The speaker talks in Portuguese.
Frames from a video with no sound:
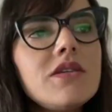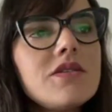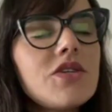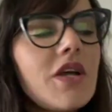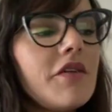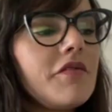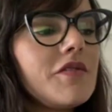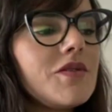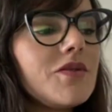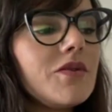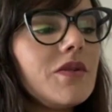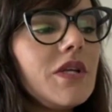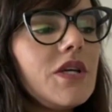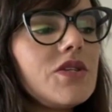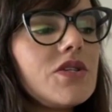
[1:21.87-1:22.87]
Jefferson.
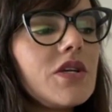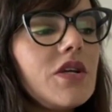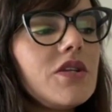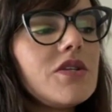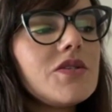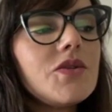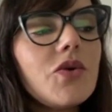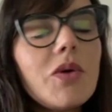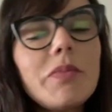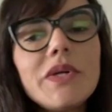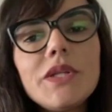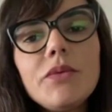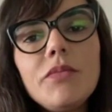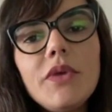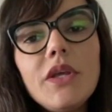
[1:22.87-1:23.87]
Desde que iniciou a
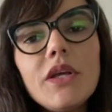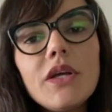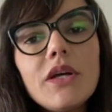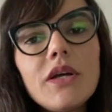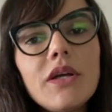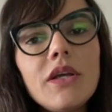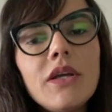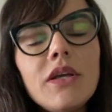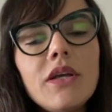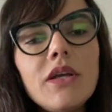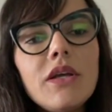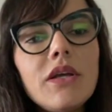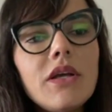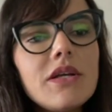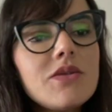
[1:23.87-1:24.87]
pandemia,
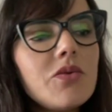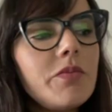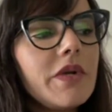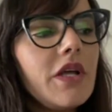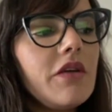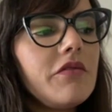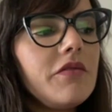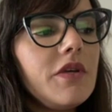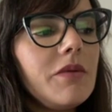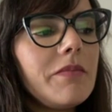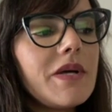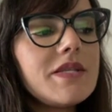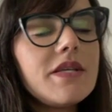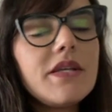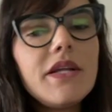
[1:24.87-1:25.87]
eh, a Suprev, em
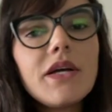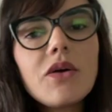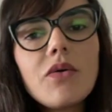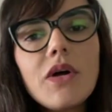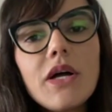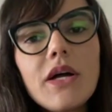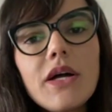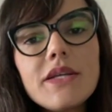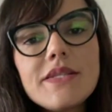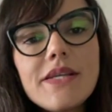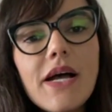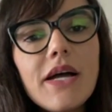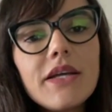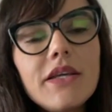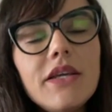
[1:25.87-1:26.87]
parceria com a
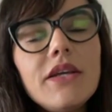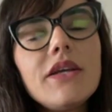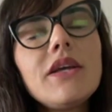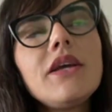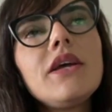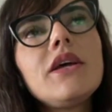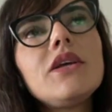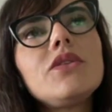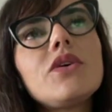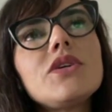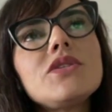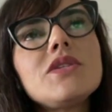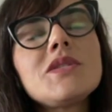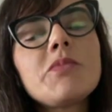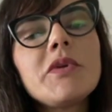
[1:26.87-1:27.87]
SAC,
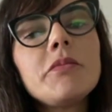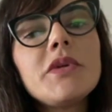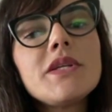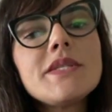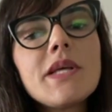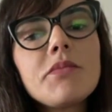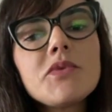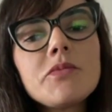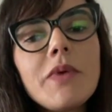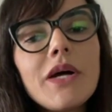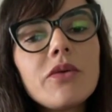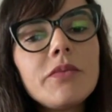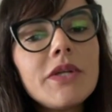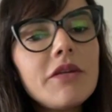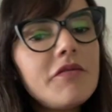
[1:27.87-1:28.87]
nós disponibilizamos
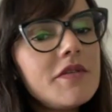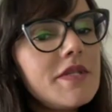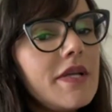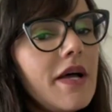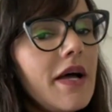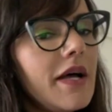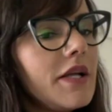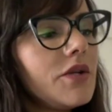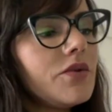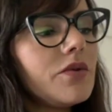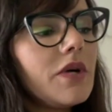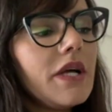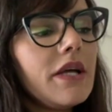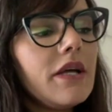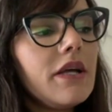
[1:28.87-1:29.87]
para o beneficiário
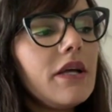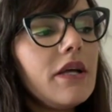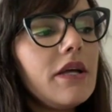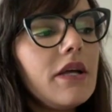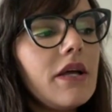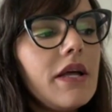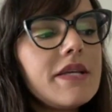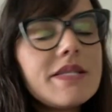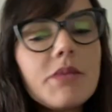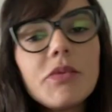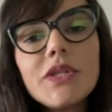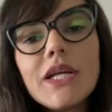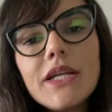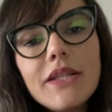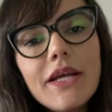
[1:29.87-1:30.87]
eh, essa
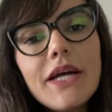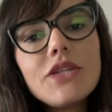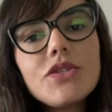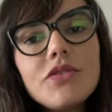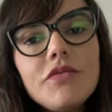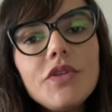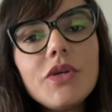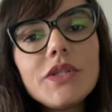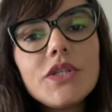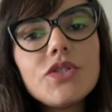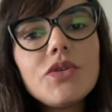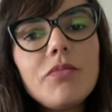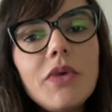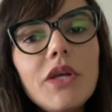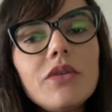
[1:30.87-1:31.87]
modalidade de
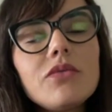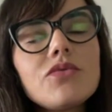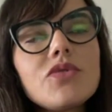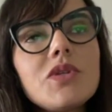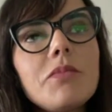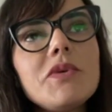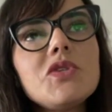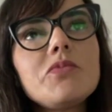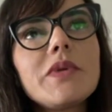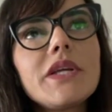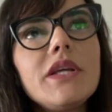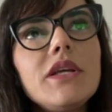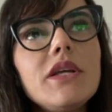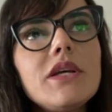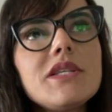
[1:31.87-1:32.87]
videoatendimento, justamente para
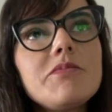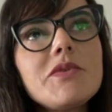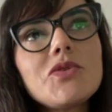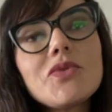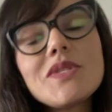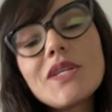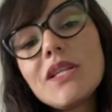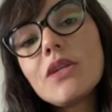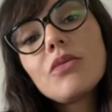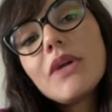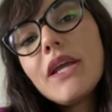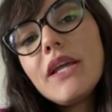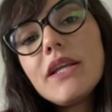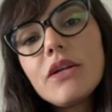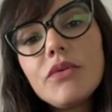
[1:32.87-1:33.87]
que as pessoas que não
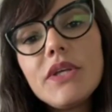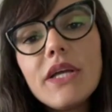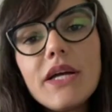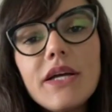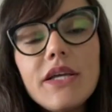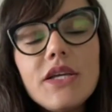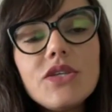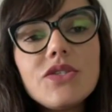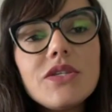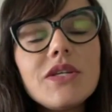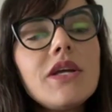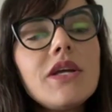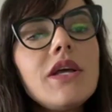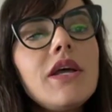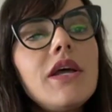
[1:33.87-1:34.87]
queiram ir à rede
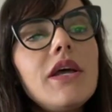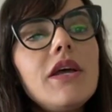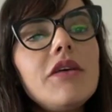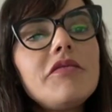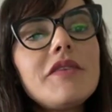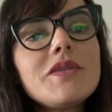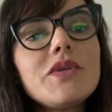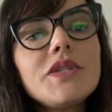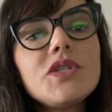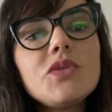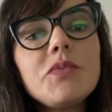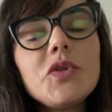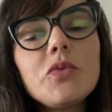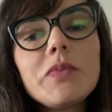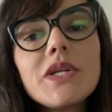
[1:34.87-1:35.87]
eh, fazer
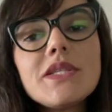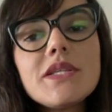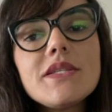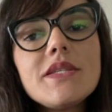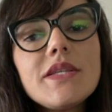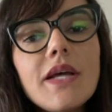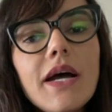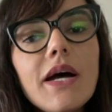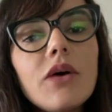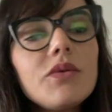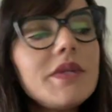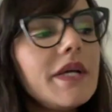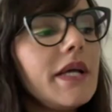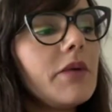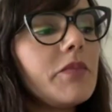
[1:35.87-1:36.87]
atendimento presencial
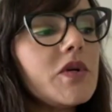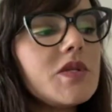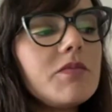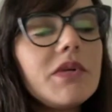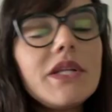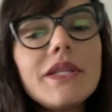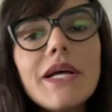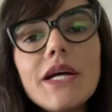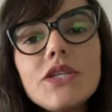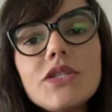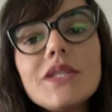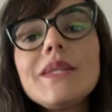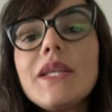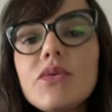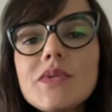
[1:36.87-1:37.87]
tenham a possibilidade
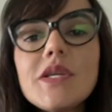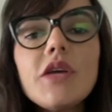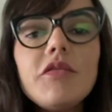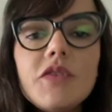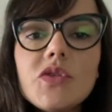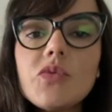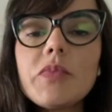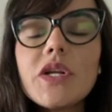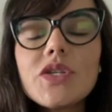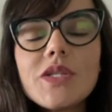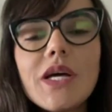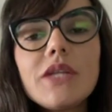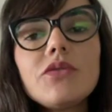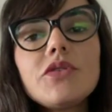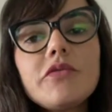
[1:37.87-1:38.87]
de ter o serviço
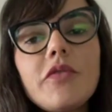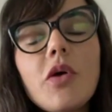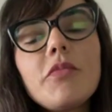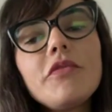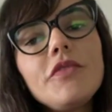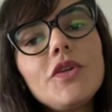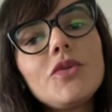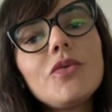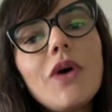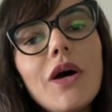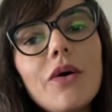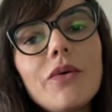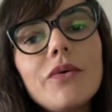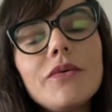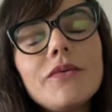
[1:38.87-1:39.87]
prestado de forma
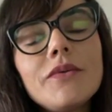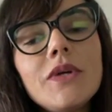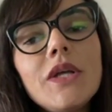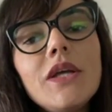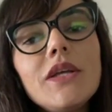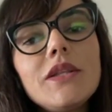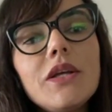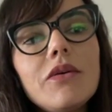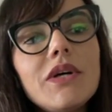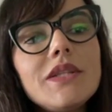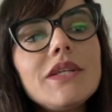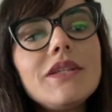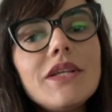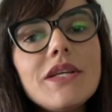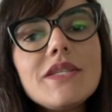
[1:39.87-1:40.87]
virtual. Então, é? a
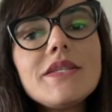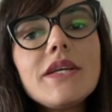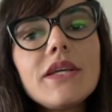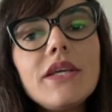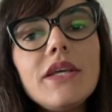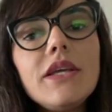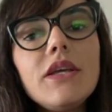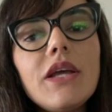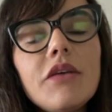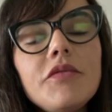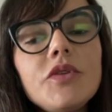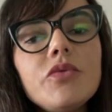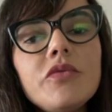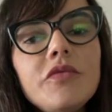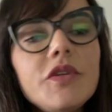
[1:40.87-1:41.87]
tendência é que a,
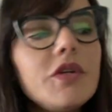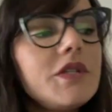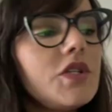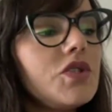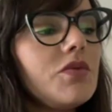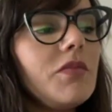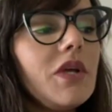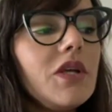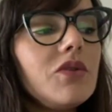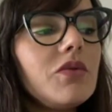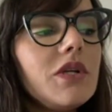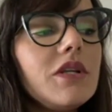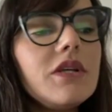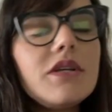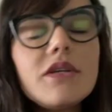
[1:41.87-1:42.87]
o videoatendimento
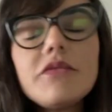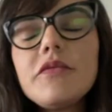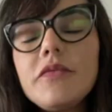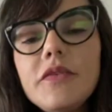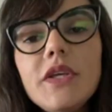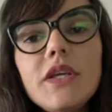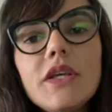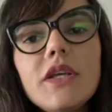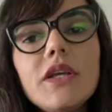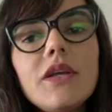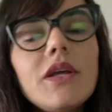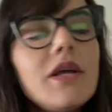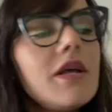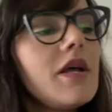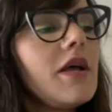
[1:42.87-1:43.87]
ele fique
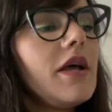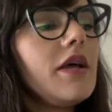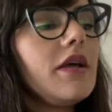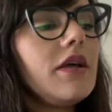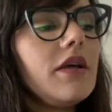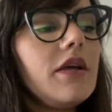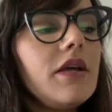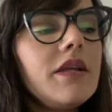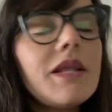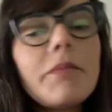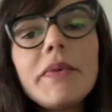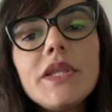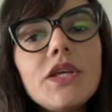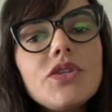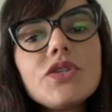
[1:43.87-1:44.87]

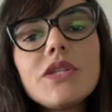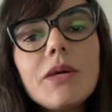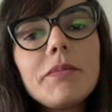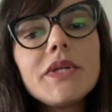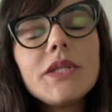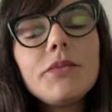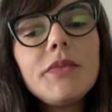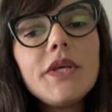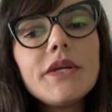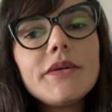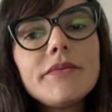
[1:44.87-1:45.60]
independente da pandemia.